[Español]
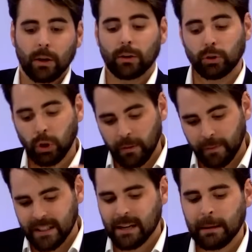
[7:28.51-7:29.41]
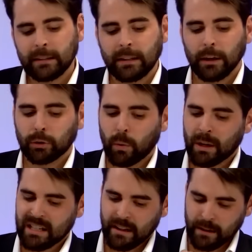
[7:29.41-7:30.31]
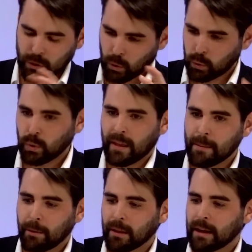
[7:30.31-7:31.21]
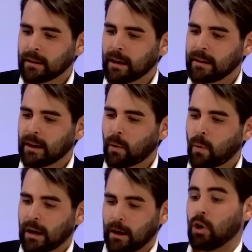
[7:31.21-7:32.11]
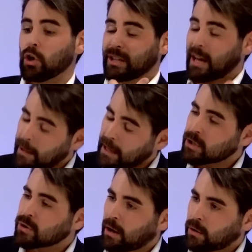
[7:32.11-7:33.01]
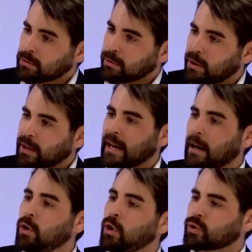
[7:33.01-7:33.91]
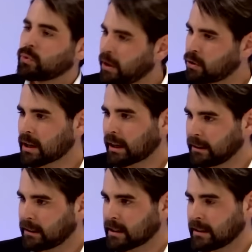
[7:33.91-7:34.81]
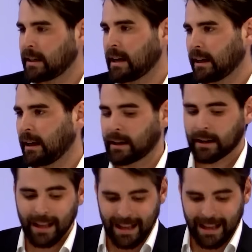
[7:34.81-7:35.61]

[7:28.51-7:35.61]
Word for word: donde se metía toda una serie de estructura de poder en la cual los que habían hecho la Constitución eran los únicos agentes que tenían que ganar.